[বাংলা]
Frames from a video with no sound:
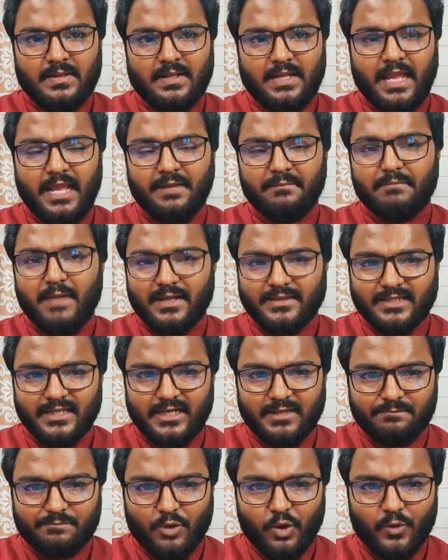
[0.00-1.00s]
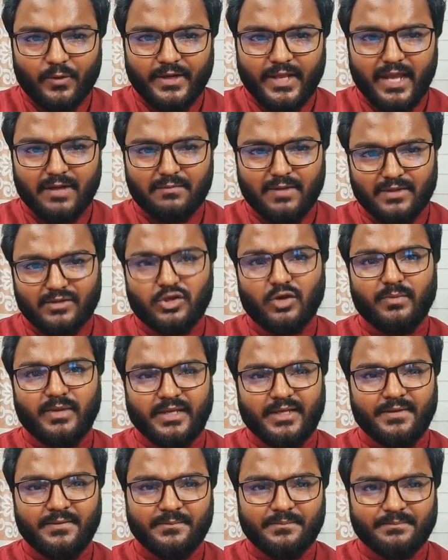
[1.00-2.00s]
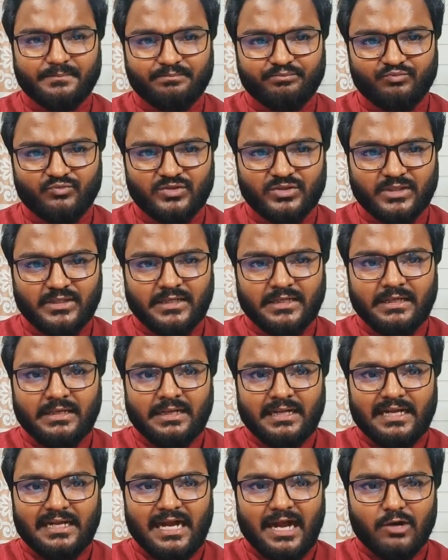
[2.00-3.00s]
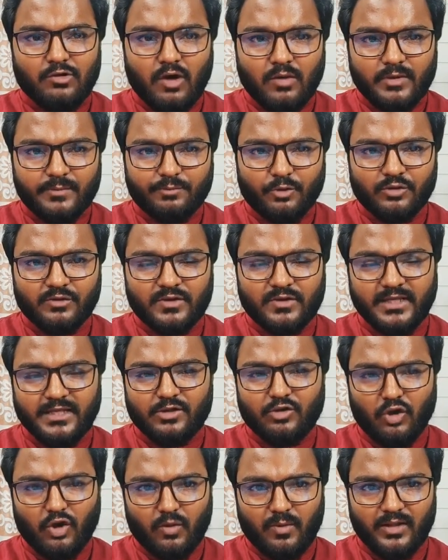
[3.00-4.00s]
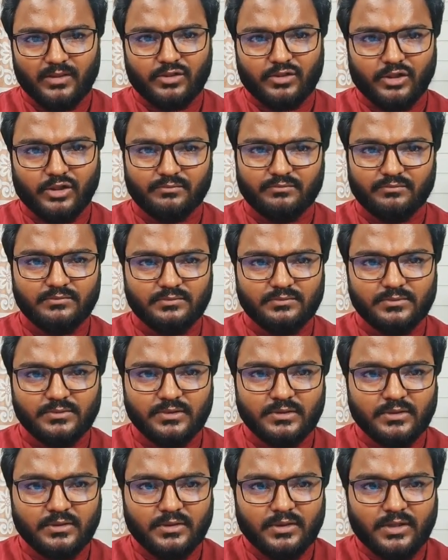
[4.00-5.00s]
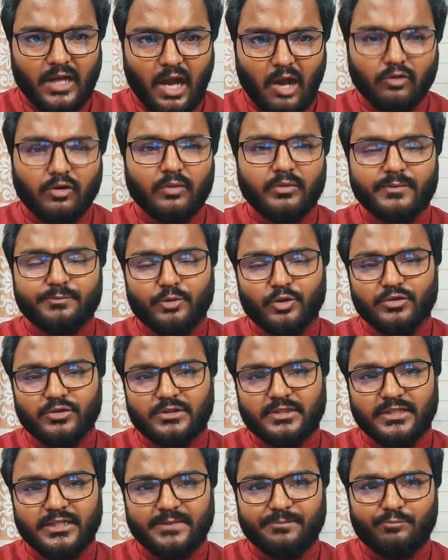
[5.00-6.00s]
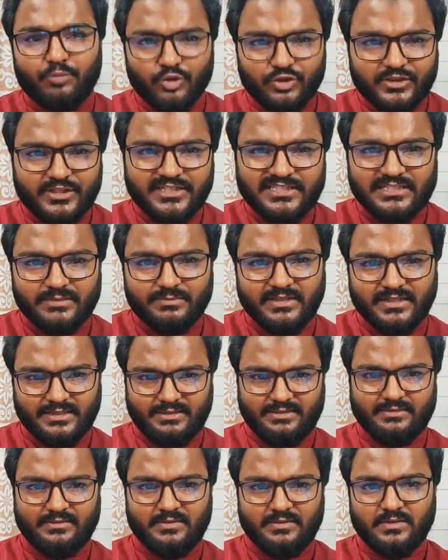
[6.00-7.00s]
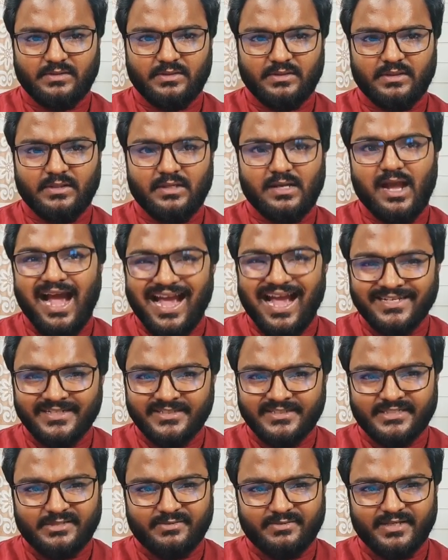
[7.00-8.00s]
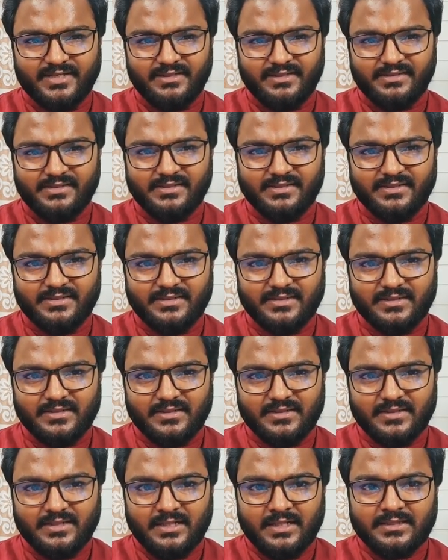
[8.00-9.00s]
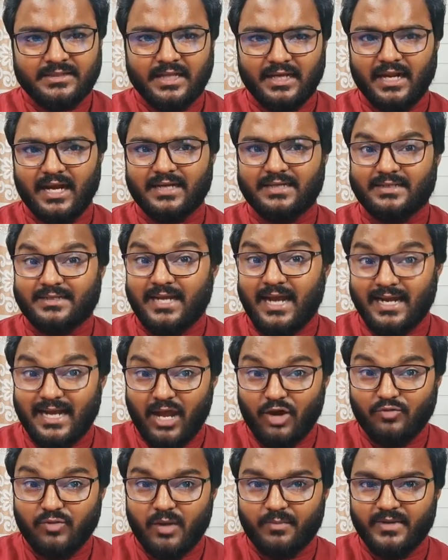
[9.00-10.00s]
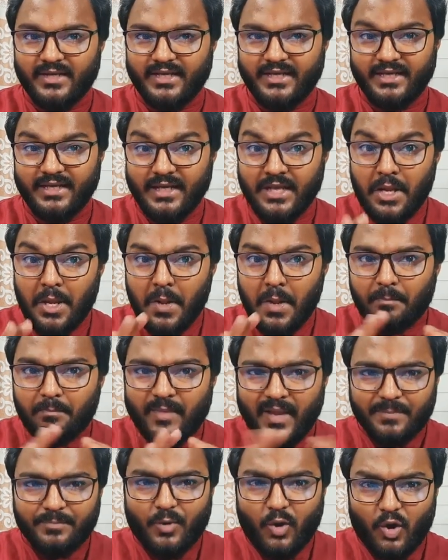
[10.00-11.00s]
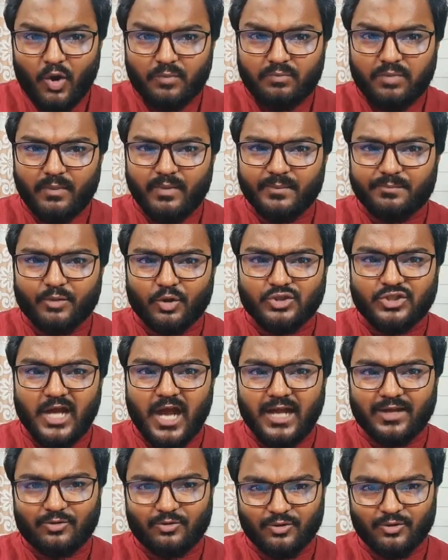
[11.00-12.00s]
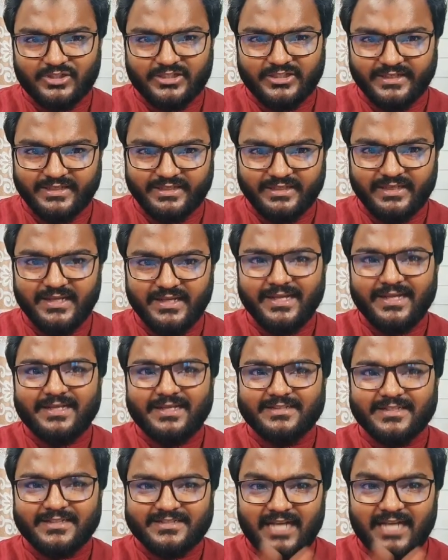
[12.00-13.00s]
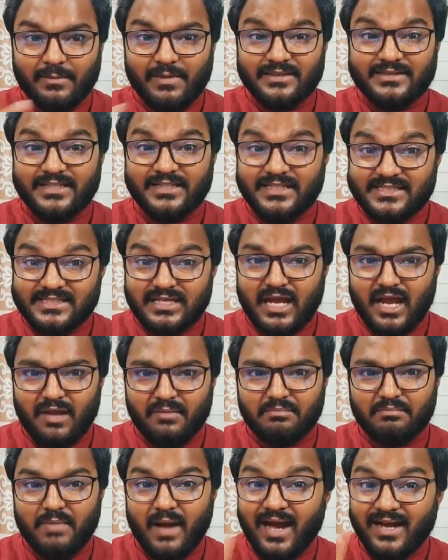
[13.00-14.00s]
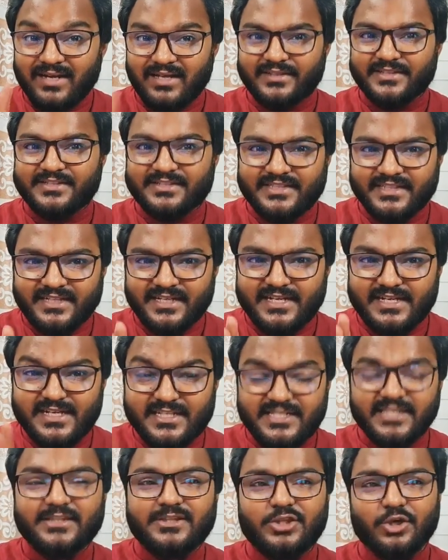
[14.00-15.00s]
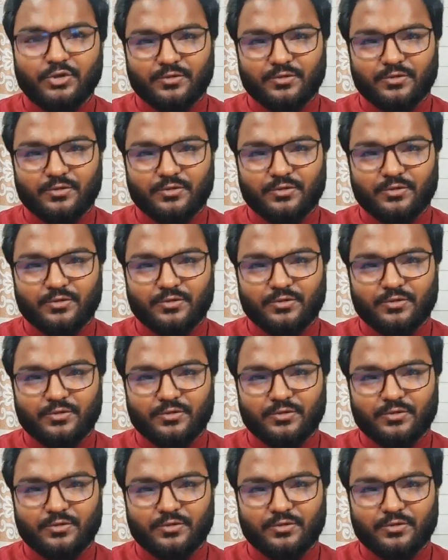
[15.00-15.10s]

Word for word: এই বাতিল প্রক্রিয়ার মাধ্যমে আওয়ামীপন্থী গণমাধ্যম আওয়ামীপন্থী বুদ্ধিজীবী আইনজীবী তারা ঢালাওভাবে ব্যাপকভাবে প্রচার করছে যে জামাতি ইসলাম বাংলাদেশ থেকে নিষিদ্ধ